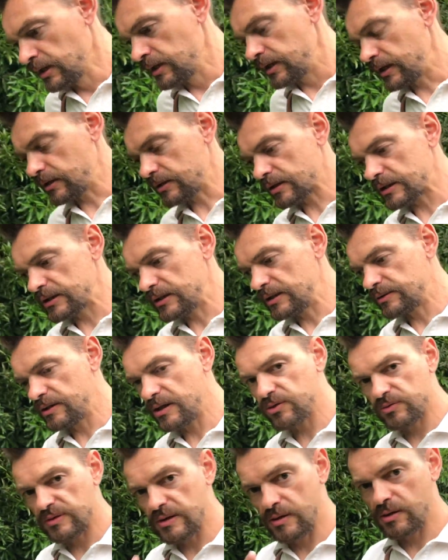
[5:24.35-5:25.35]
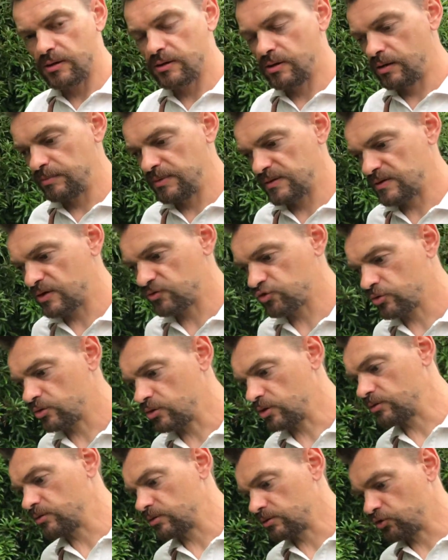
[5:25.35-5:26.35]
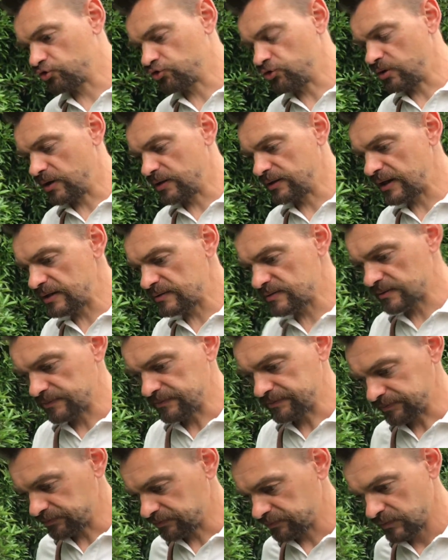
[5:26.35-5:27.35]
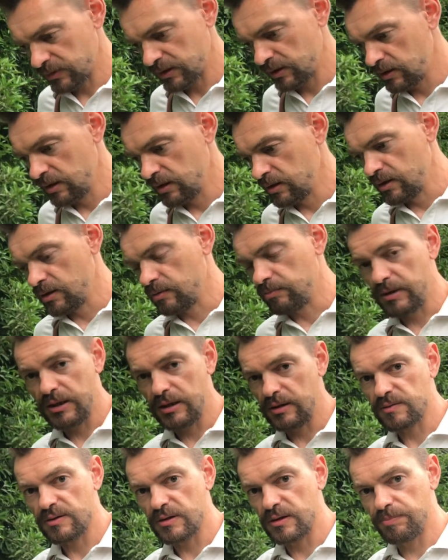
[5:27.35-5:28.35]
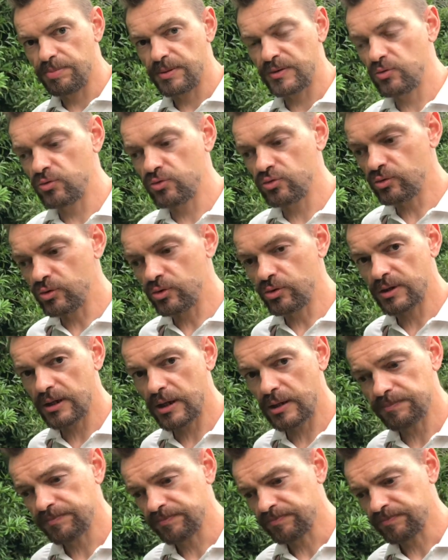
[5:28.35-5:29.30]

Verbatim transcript: Et en réalité, c'est un, message que, je leur adresse, mais ce n'est pas du tout le cas.